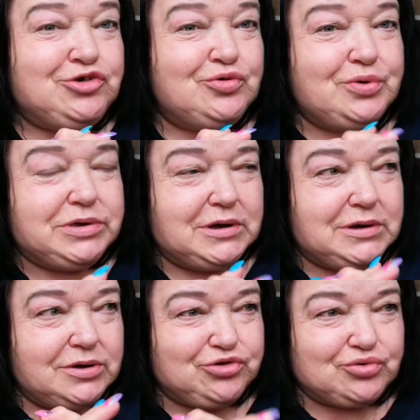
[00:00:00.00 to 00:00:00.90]
Чего я
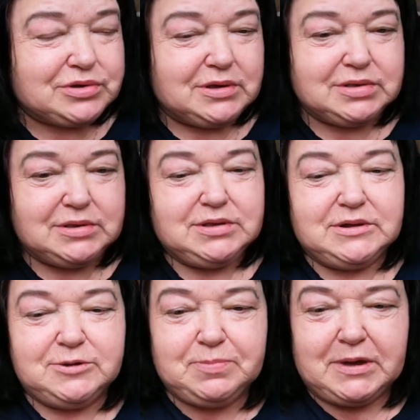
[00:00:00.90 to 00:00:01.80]
хочу сказать,
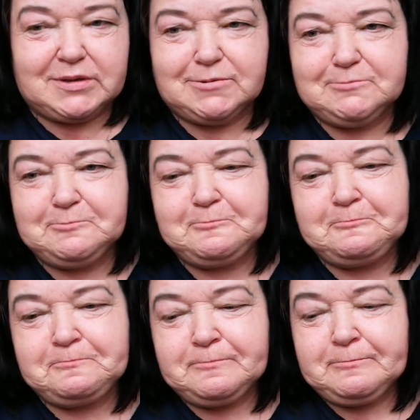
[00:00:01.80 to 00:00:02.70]
ребят?
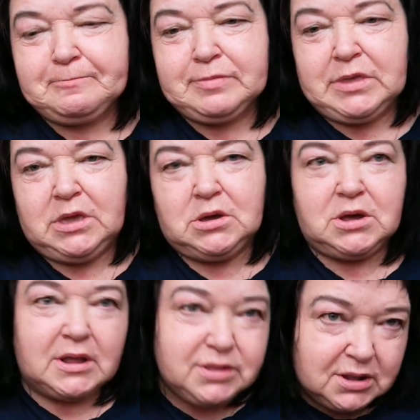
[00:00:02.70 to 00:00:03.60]

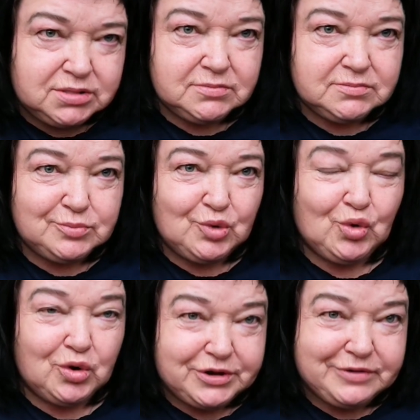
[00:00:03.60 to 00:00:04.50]
Канал
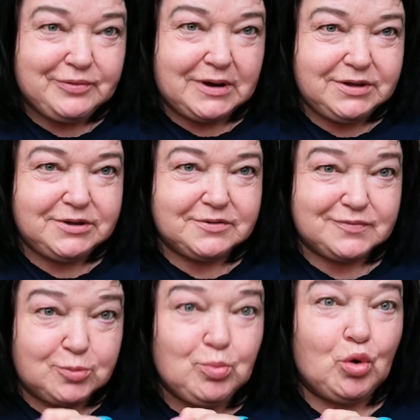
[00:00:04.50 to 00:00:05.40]
Ольги
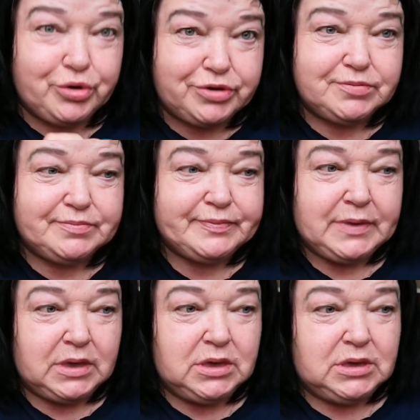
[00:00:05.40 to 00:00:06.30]
Валерьевны мой.
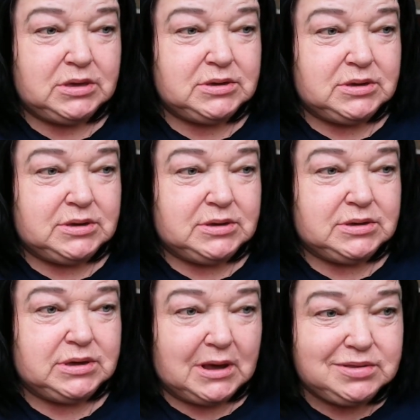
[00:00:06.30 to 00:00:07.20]

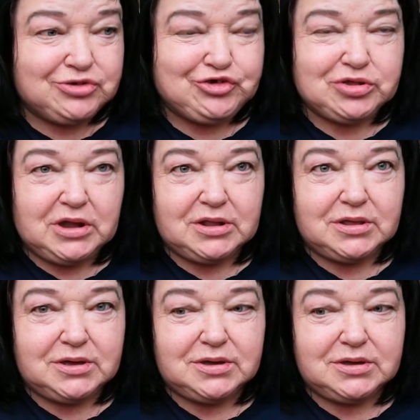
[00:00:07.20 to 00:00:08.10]
Я
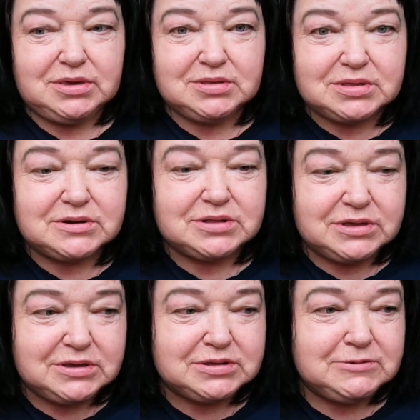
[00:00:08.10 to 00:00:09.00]
начинала
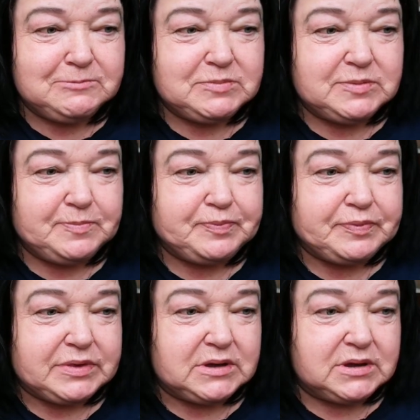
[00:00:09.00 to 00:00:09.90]
интернет
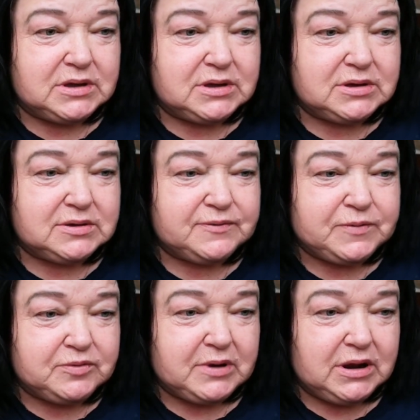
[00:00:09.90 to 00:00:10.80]
э, в
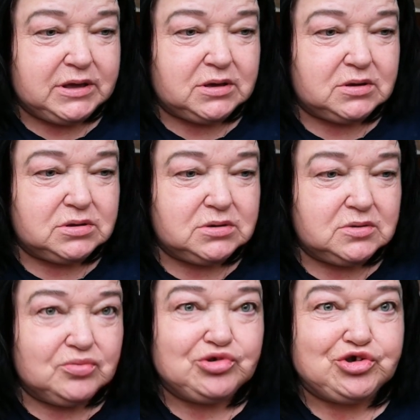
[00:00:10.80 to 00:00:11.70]
феврале,
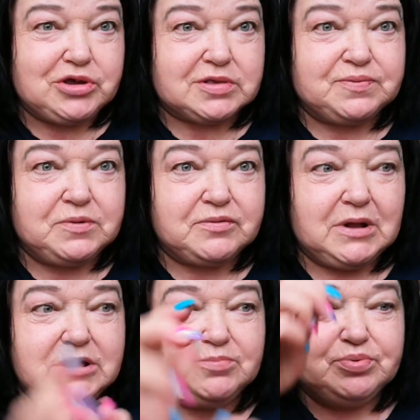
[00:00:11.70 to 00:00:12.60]
вот сейчас в
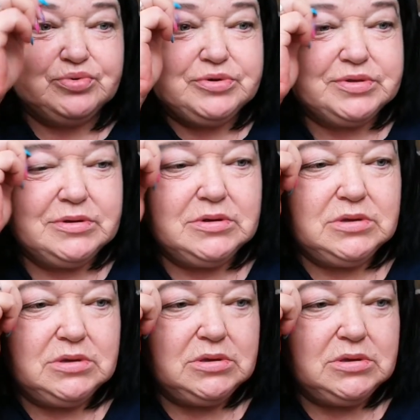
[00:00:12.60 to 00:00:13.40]
феврале будет,